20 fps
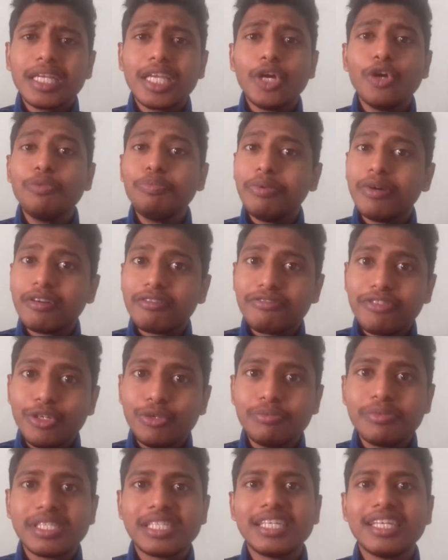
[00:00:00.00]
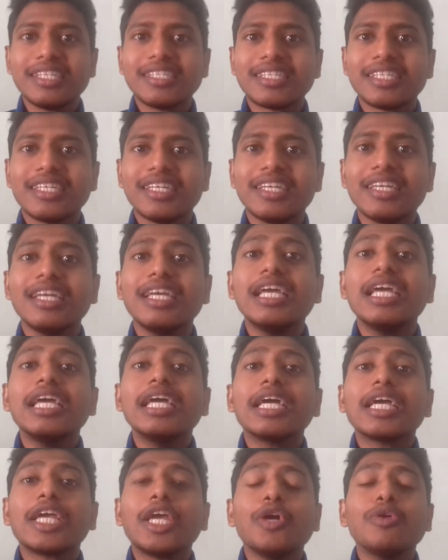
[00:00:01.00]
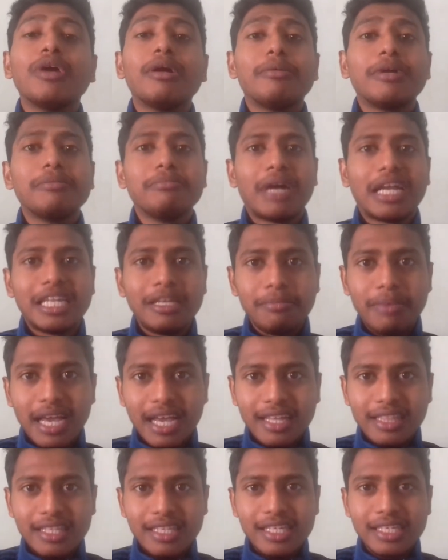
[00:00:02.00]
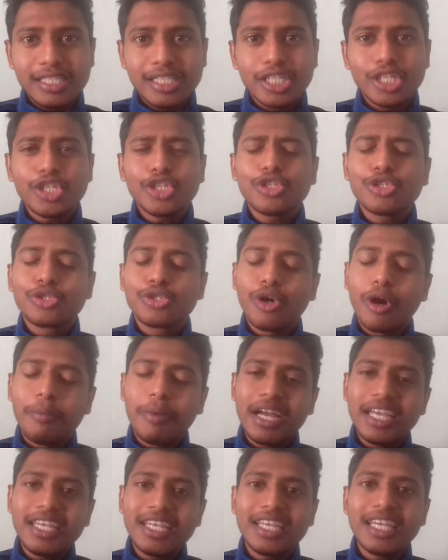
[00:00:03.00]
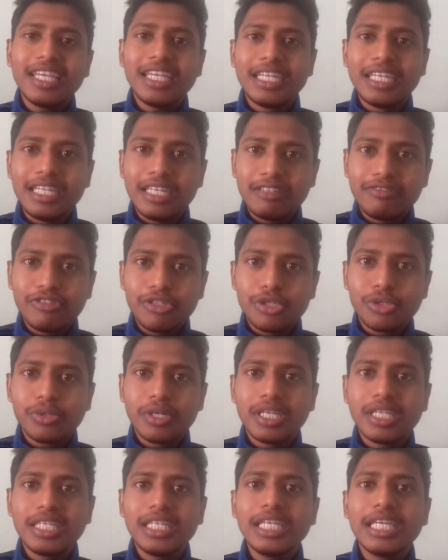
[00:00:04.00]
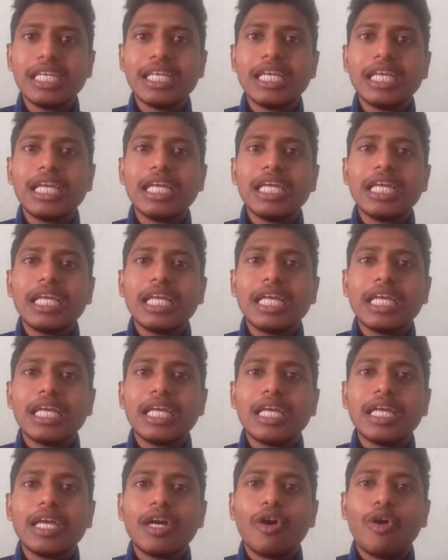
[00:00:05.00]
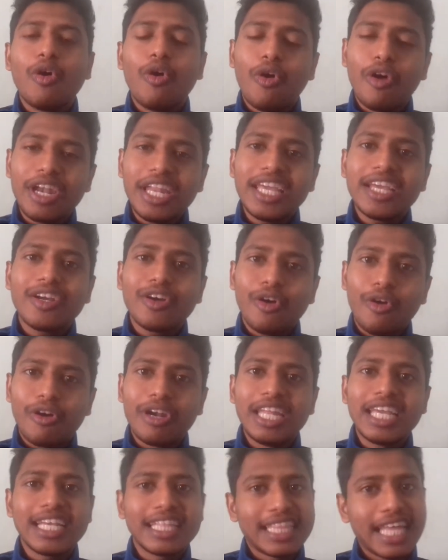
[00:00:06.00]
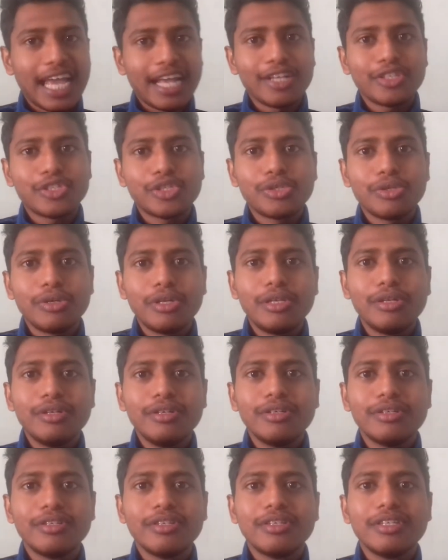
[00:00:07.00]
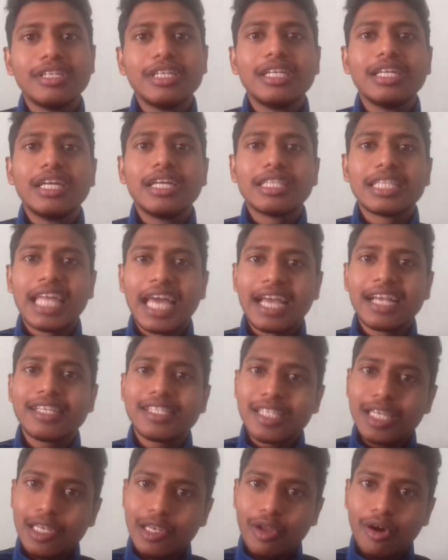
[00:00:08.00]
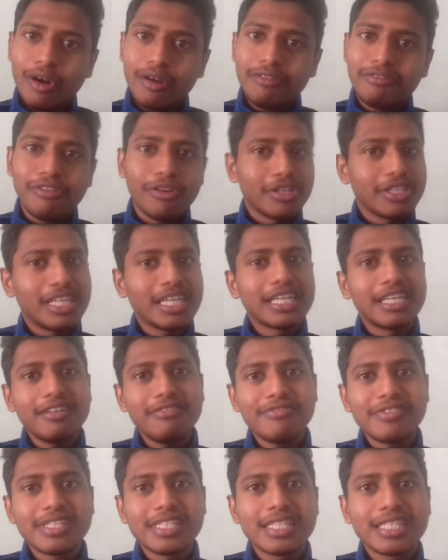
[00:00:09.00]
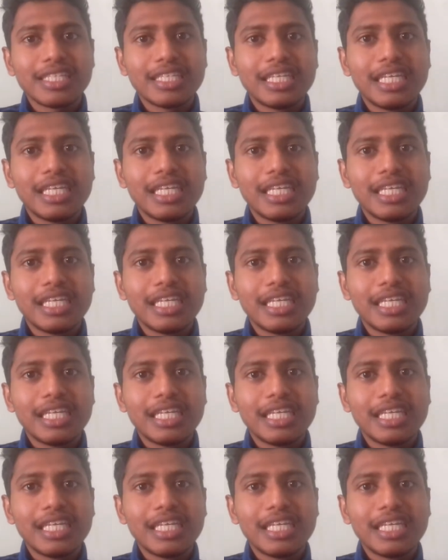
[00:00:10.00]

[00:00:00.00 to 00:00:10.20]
কেউ পারফিউমস দিয়েছে কেউ আবার মানি ব্যাগ দিয়েছে সবাইকে ইন্ডিভিজুয়ালি অনেক অনেক থ্যাংকস রইল থ্যাংকস আ লট ফর দ্য গিফটস